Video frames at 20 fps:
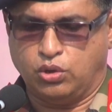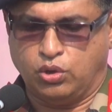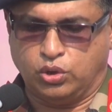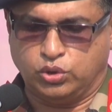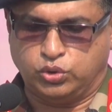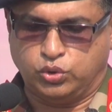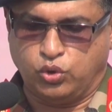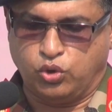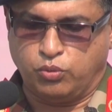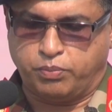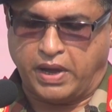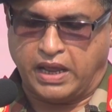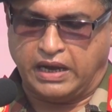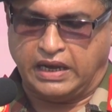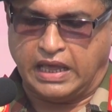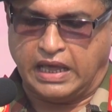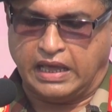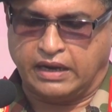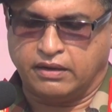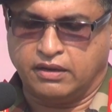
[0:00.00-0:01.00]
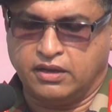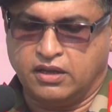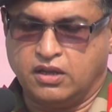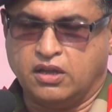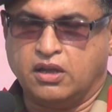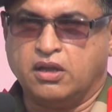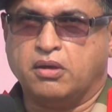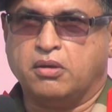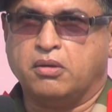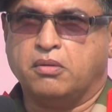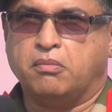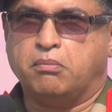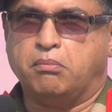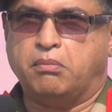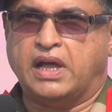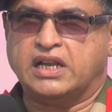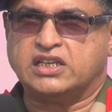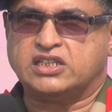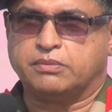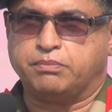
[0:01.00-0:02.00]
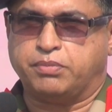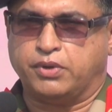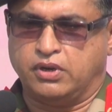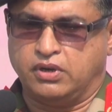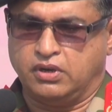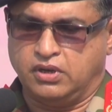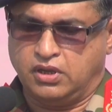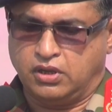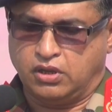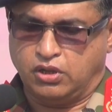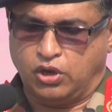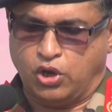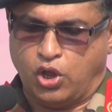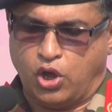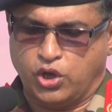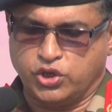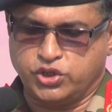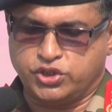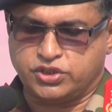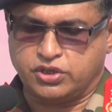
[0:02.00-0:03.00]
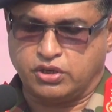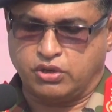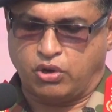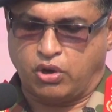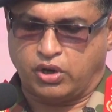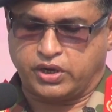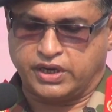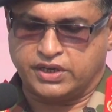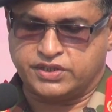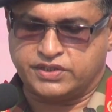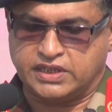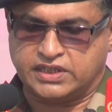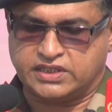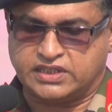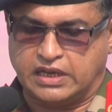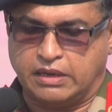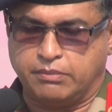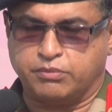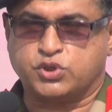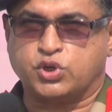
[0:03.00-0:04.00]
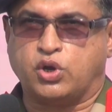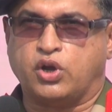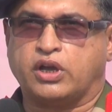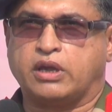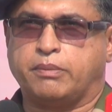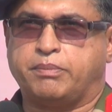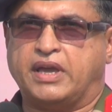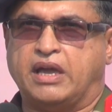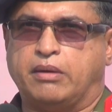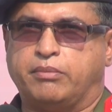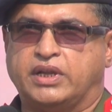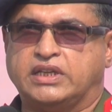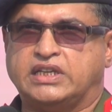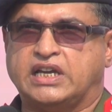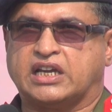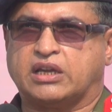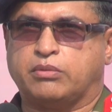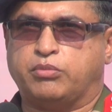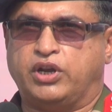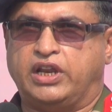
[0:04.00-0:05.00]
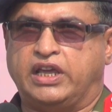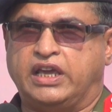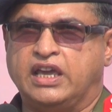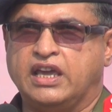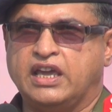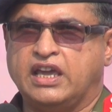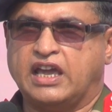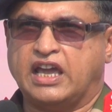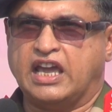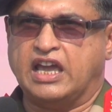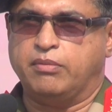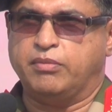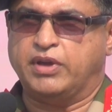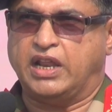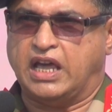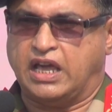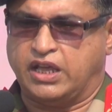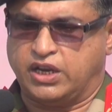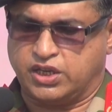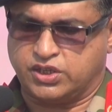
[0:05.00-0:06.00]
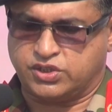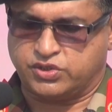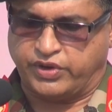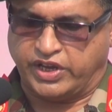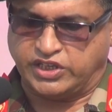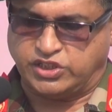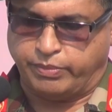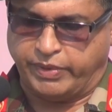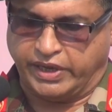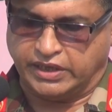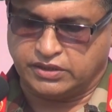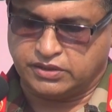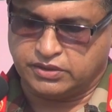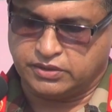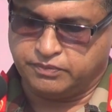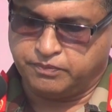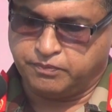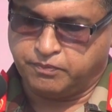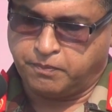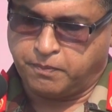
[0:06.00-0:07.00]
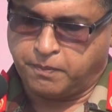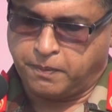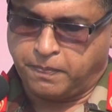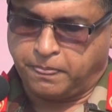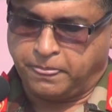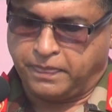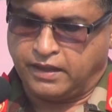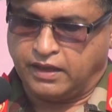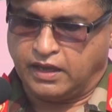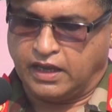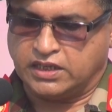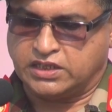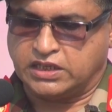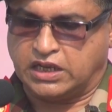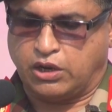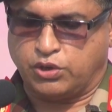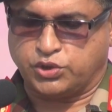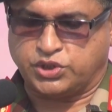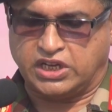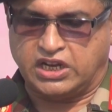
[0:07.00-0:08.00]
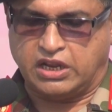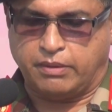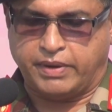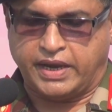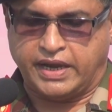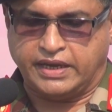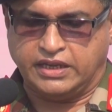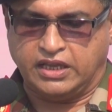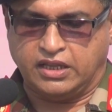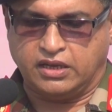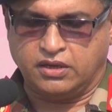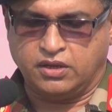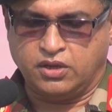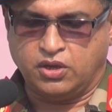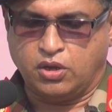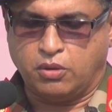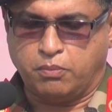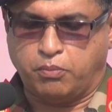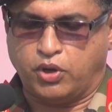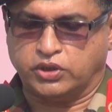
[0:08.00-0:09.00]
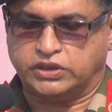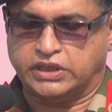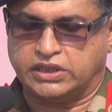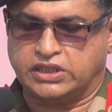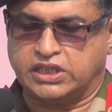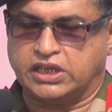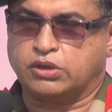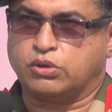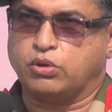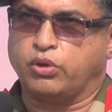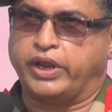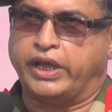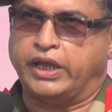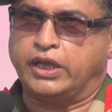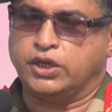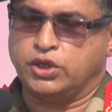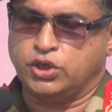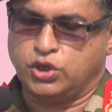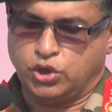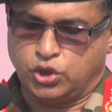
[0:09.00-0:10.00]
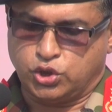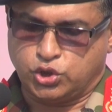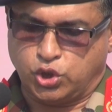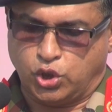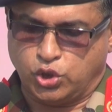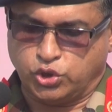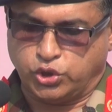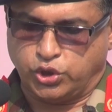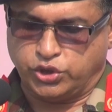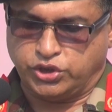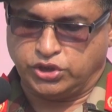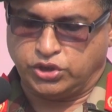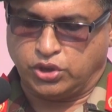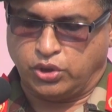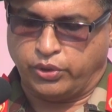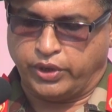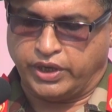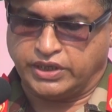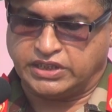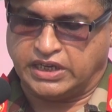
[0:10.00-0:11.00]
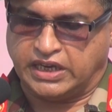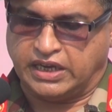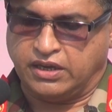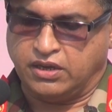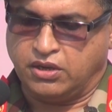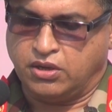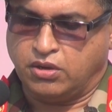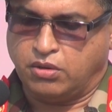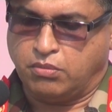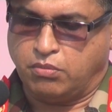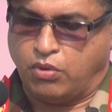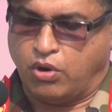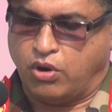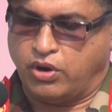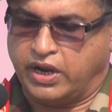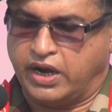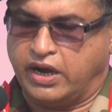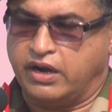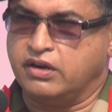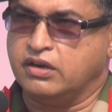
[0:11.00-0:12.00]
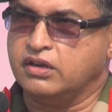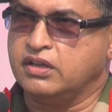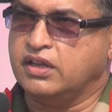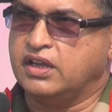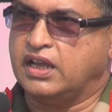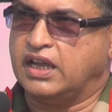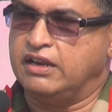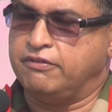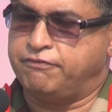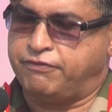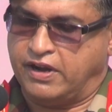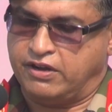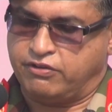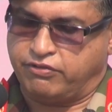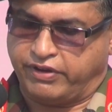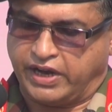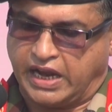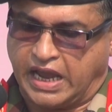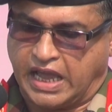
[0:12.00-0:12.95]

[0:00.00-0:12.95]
ও দূরপাল্লার মাল্টিপল লঞ্চ রকেট সিস্টেম সংক্ষেপে আমরা যাকে বলি এমএলআরএস রেজিমেন্ট এছাড়াও সেনাবাহিনীর পদাতিক করে সংযোজিত হয়েছে মডার্ন ইনফ্যান্ট্রি